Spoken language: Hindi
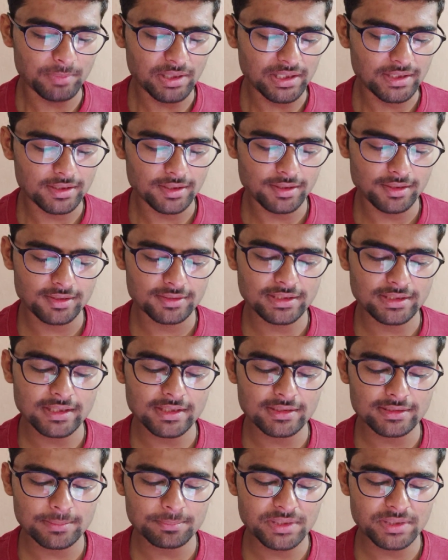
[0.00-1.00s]
बाकी
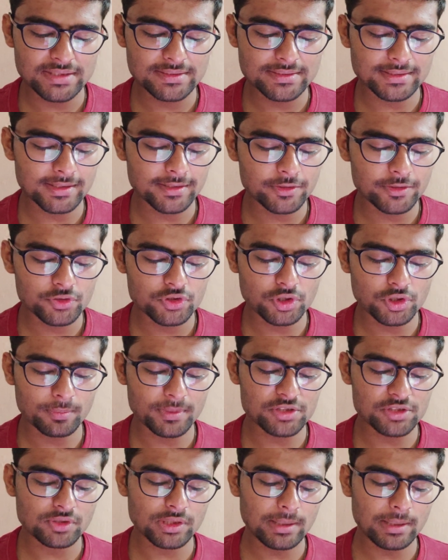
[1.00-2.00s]
अदर आते अपने इंजरी न्यूज़ के
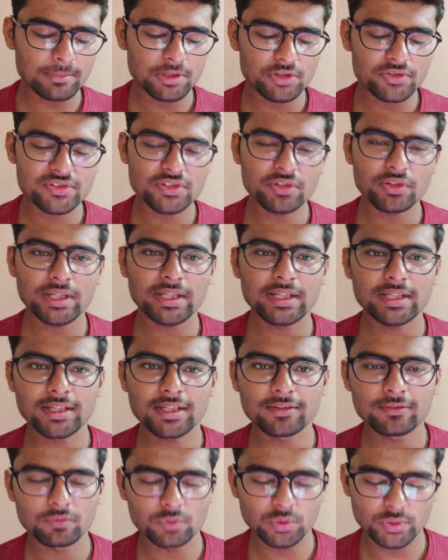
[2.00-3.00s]
ऊपर सो कैबलस जो रहेंगे